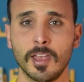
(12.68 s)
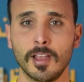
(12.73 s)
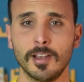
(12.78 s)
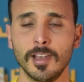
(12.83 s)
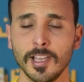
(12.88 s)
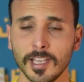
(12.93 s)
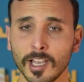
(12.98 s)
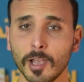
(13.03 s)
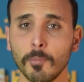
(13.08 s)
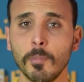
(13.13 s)

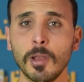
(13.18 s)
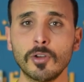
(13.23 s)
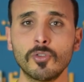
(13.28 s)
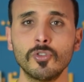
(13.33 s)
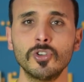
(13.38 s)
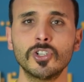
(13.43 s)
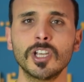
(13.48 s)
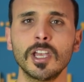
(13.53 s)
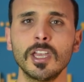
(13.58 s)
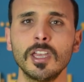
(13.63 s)
لكن قبل
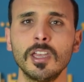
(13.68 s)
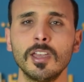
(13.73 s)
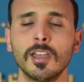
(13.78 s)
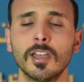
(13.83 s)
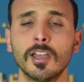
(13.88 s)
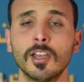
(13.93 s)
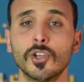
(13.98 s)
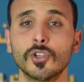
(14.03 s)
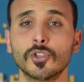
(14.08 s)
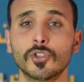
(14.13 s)
كل شيء
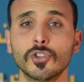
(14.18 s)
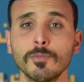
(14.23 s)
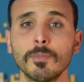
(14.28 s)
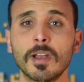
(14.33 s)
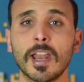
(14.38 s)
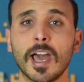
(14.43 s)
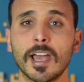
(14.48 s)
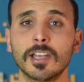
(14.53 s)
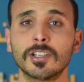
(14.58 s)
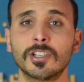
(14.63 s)
شنو
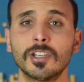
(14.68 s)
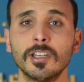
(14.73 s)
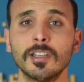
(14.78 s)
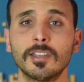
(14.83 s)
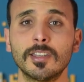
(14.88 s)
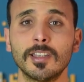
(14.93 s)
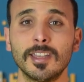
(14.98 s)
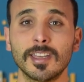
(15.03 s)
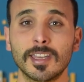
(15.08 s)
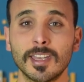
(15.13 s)
هما
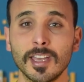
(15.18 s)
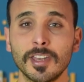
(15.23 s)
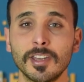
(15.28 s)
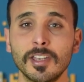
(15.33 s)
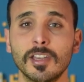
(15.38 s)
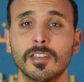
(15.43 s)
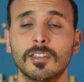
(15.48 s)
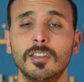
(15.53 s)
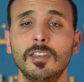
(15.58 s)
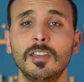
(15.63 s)
الحاجات اللي
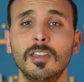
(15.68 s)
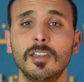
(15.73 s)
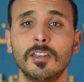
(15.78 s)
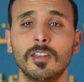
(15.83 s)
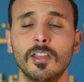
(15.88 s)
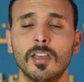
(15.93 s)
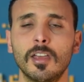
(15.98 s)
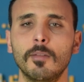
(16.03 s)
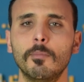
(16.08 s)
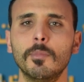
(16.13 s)

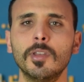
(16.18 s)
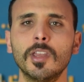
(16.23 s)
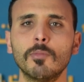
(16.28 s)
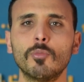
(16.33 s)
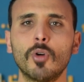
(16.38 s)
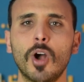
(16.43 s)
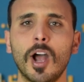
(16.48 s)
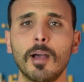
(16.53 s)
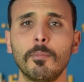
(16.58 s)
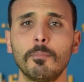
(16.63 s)
كرياضيين من
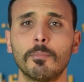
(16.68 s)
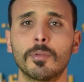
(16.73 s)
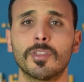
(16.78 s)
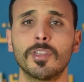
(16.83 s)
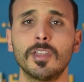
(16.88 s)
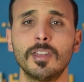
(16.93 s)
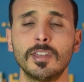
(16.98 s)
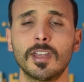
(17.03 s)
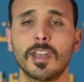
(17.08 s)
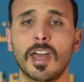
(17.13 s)
المحبذ
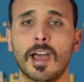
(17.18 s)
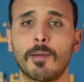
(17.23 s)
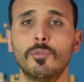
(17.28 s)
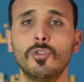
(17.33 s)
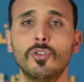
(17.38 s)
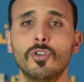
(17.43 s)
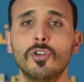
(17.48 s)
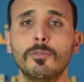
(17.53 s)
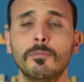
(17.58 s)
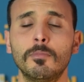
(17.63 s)
ان
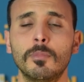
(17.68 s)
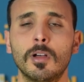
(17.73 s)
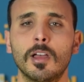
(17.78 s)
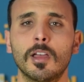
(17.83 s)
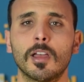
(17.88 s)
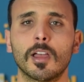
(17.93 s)
نعملوهم